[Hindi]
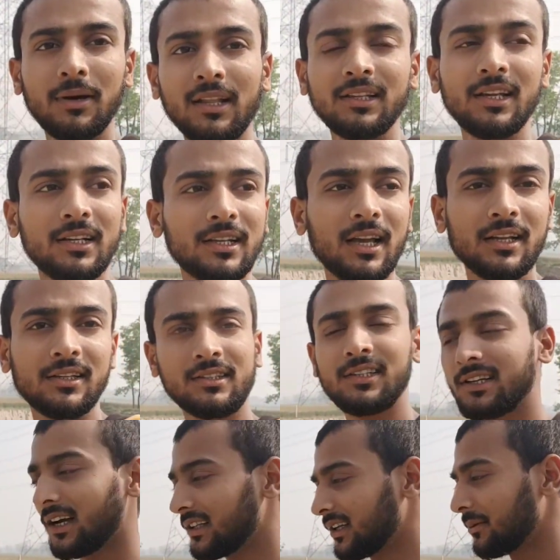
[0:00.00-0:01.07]
दिया जाए किसी
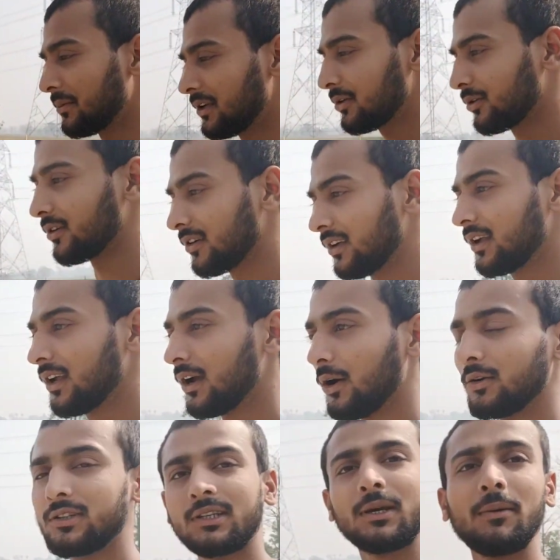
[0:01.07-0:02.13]
का जमीन हो और
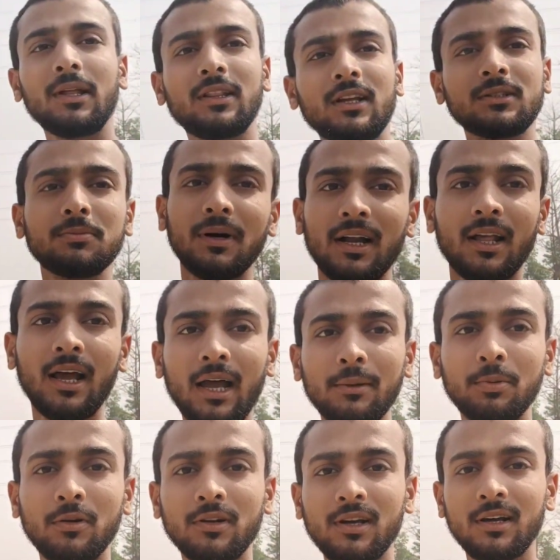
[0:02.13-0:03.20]
उसके बाद दस बारह
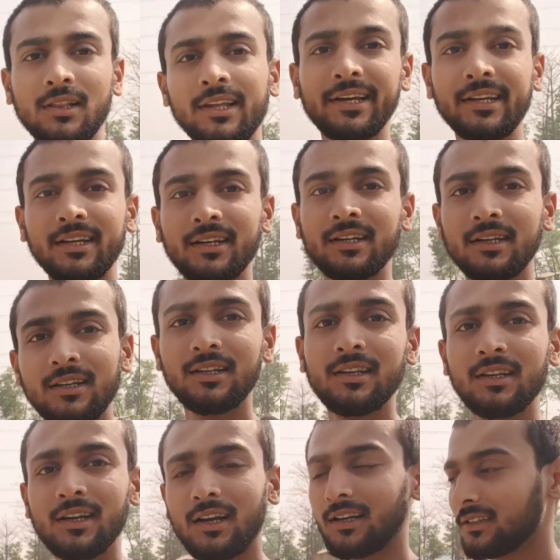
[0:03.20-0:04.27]
आईफोन खरीदेंगे
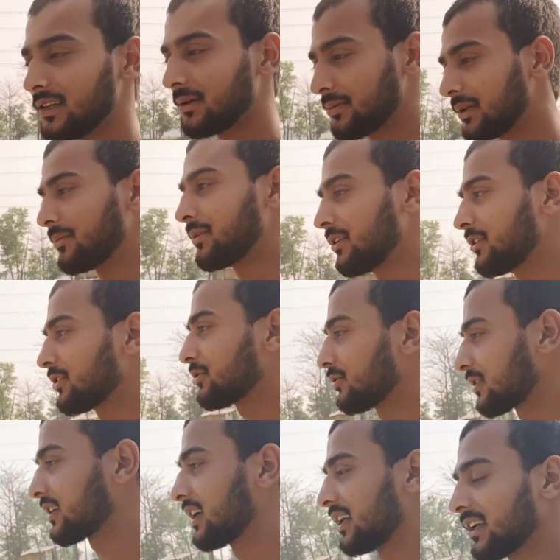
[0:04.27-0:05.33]
और सबसे वीडियो शूट
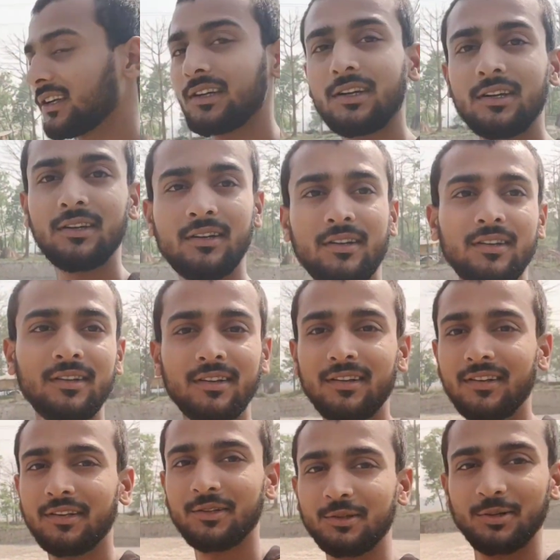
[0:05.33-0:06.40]
करेंगे
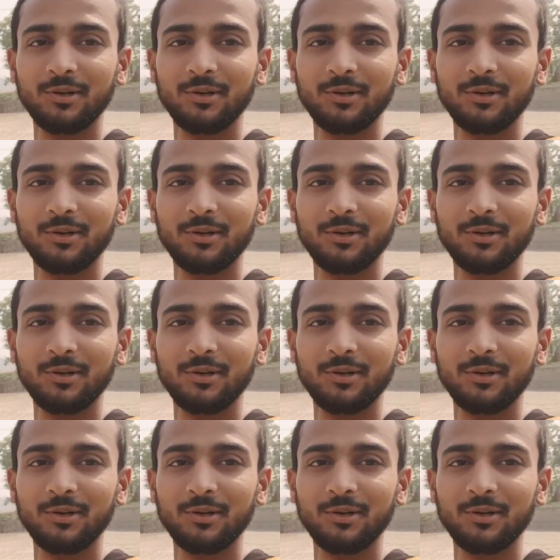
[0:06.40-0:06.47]
तो